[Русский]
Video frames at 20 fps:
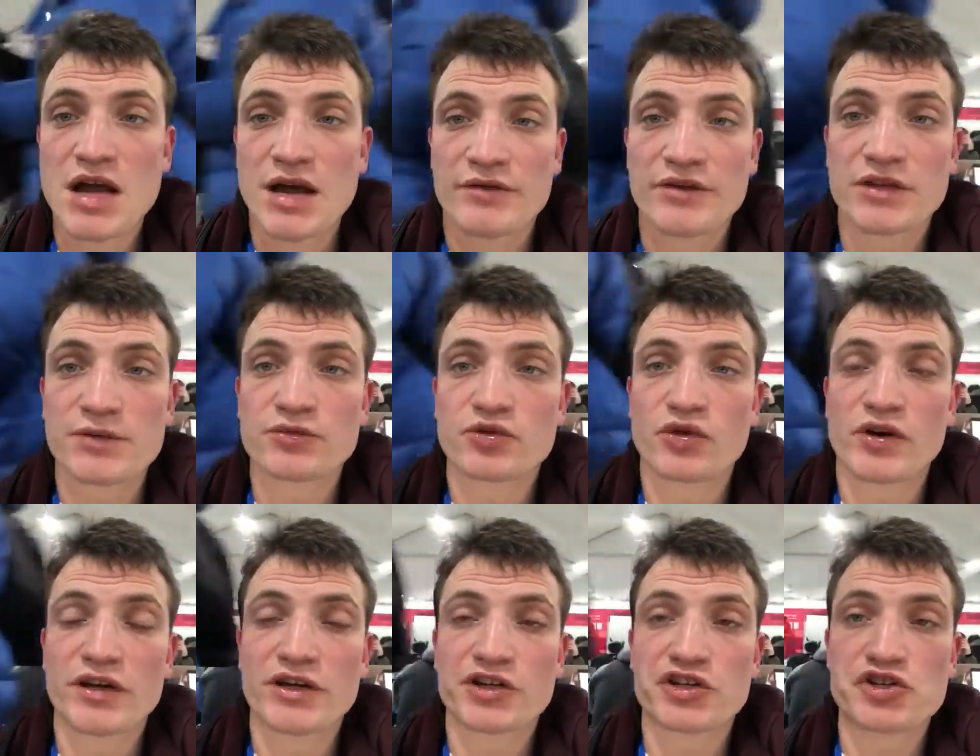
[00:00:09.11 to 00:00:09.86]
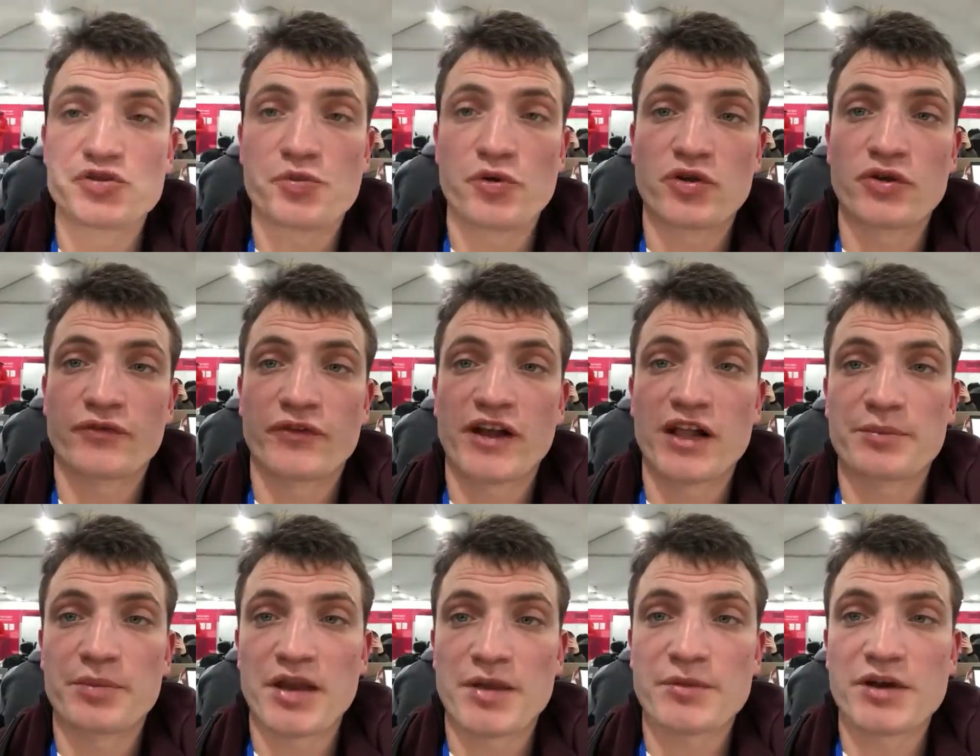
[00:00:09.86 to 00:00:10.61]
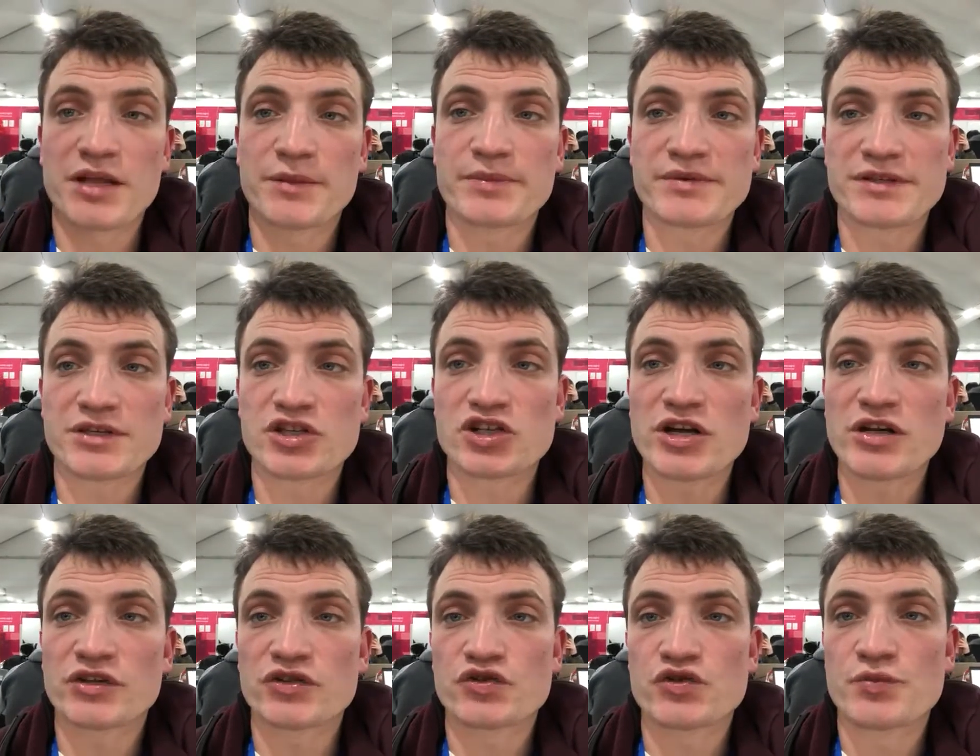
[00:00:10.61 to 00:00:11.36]
В этом туре Лиги Чемпионов Реал принимает ПСЖ.
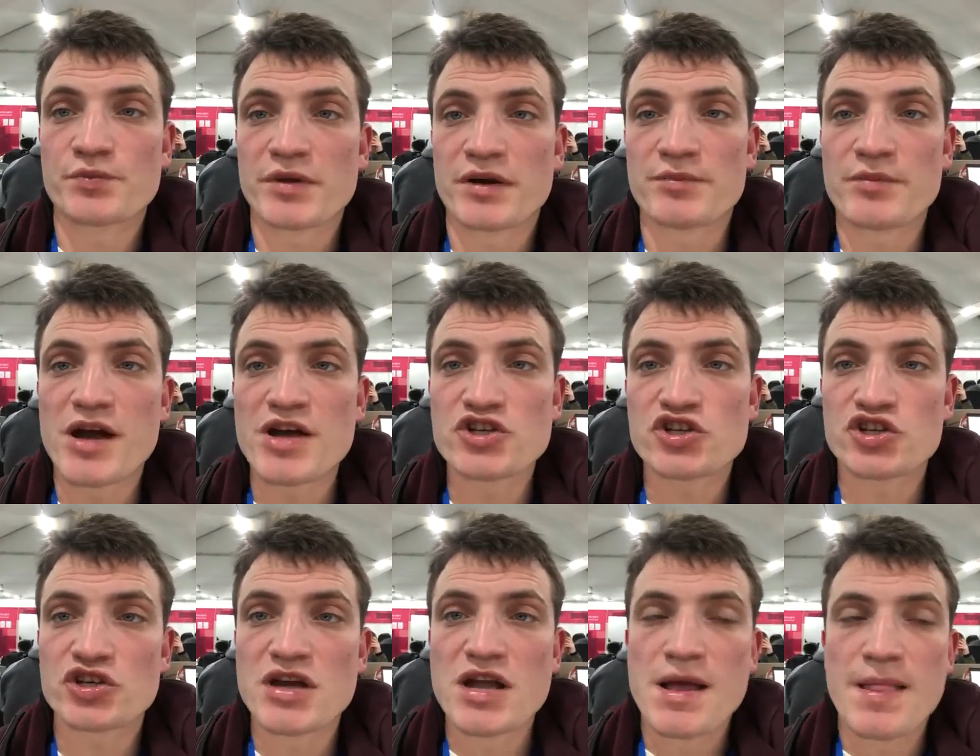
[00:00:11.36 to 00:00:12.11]
Это супер матч,